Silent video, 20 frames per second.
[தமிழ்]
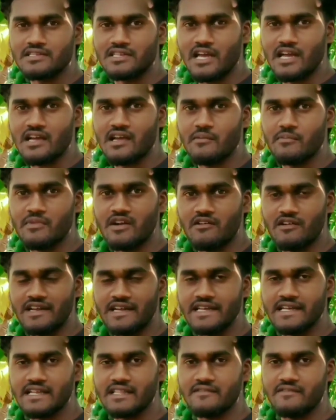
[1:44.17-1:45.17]
ஸ்டாக்
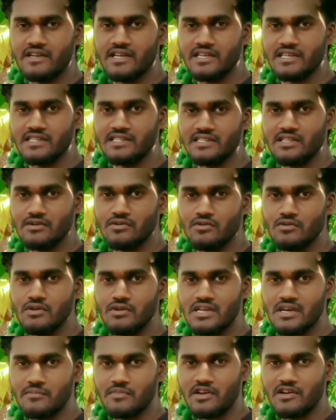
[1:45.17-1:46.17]
கேமராவில் எடுக்கிறத விட இந்த
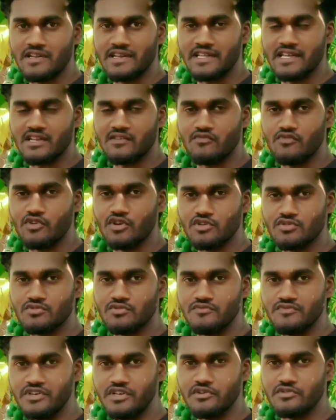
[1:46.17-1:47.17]
கூகுள் கேமராவில் எடுக்கிற
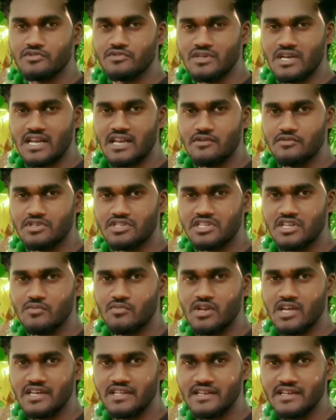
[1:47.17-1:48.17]
ஃபோட்டோஸும் வீடியோஸும் நல்லா ஒரு
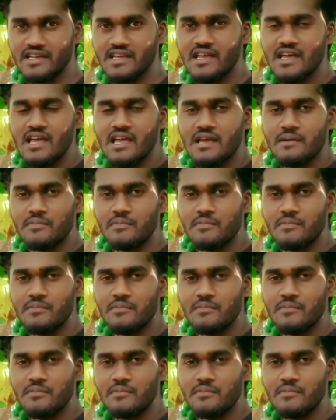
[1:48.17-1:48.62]
ஸ்டேபிளாக இருக்குது